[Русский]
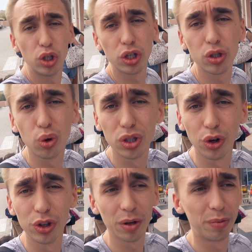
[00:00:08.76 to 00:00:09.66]
Больше
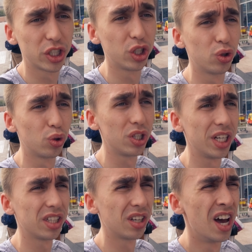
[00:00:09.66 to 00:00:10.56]
экскурсионных машин тут
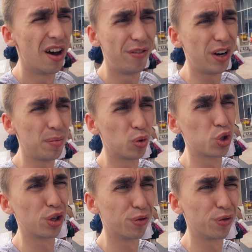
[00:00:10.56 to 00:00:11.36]
нет, время уже